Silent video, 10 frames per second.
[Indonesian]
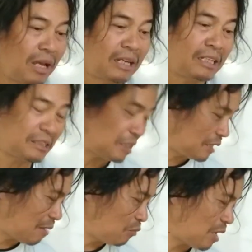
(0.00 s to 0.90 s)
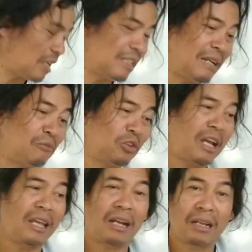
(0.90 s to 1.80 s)
yang Kristen, kamu yang Islam
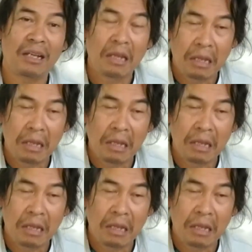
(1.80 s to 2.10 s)
juga yang